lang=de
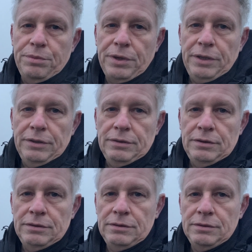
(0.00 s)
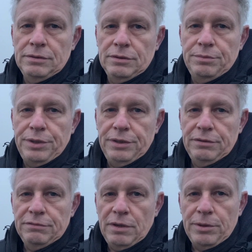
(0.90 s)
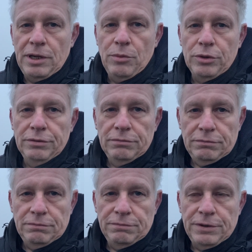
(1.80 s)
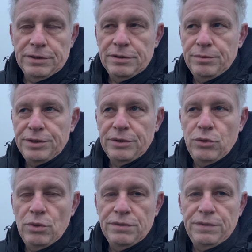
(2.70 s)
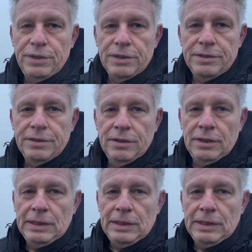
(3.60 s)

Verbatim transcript: mitbringen, und B, warme Klamotten, wenn es so ein bisschen kühl ist wie jetzt.